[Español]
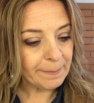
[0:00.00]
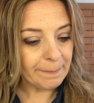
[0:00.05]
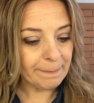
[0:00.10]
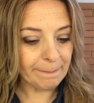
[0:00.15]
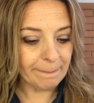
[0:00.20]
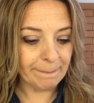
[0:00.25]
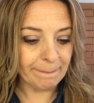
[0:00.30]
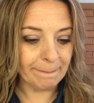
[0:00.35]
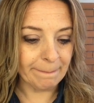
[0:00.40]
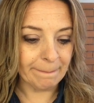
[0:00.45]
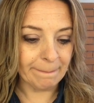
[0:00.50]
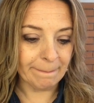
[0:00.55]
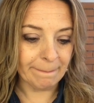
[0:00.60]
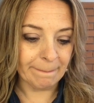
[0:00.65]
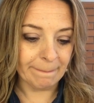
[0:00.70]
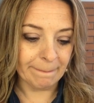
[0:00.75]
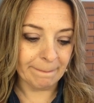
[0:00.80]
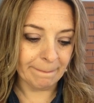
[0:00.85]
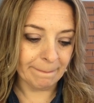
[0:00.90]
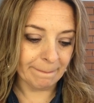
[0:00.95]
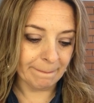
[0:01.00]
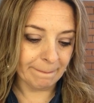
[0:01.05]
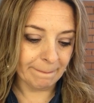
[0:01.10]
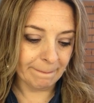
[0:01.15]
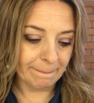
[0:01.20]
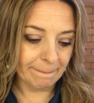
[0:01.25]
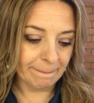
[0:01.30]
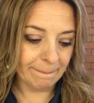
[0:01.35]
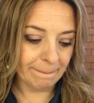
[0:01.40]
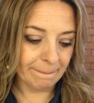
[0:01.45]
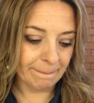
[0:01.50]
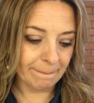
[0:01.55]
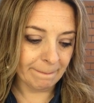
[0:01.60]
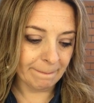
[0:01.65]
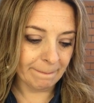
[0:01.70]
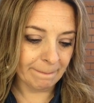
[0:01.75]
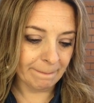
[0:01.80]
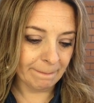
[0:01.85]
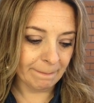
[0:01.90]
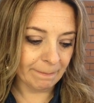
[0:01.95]
Mm, mm,
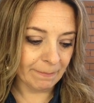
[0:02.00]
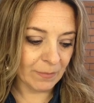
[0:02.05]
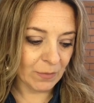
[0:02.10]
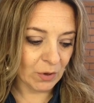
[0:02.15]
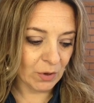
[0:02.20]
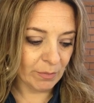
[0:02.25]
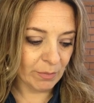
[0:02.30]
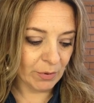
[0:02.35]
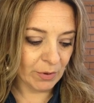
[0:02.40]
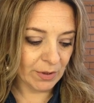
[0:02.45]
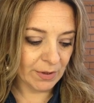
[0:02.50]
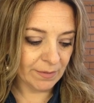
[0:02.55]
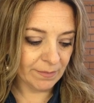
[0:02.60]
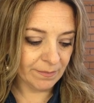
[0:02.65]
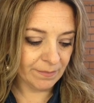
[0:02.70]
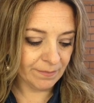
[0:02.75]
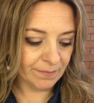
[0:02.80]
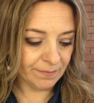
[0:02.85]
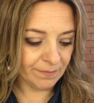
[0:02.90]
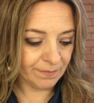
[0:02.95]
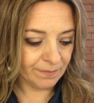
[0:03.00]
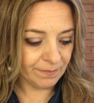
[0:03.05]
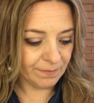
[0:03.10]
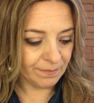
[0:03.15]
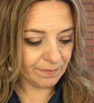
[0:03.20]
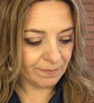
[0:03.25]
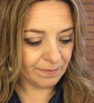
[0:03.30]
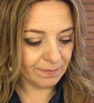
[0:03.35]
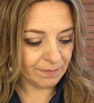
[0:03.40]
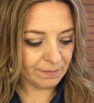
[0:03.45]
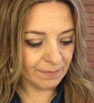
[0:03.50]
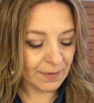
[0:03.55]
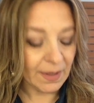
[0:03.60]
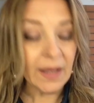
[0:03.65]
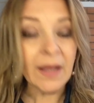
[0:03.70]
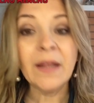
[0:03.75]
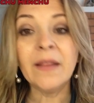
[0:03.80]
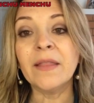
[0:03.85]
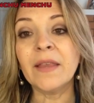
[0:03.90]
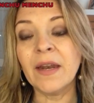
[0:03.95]
mm, ¿No lo ponen?
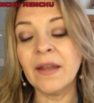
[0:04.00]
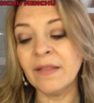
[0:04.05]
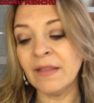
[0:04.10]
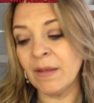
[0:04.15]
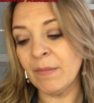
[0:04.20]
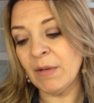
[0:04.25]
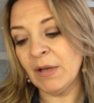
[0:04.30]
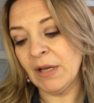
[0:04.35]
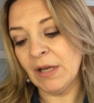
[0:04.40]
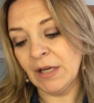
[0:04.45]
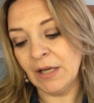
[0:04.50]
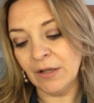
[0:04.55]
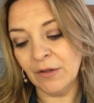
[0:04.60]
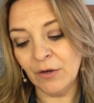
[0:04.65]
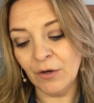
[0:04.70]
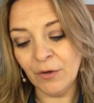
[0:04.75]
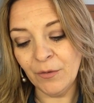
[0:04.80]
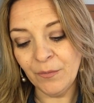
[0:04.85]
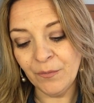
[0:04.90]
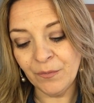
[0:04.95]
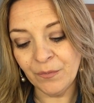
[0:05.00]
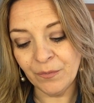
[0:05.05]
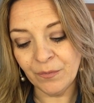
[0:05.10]
30 mililitros.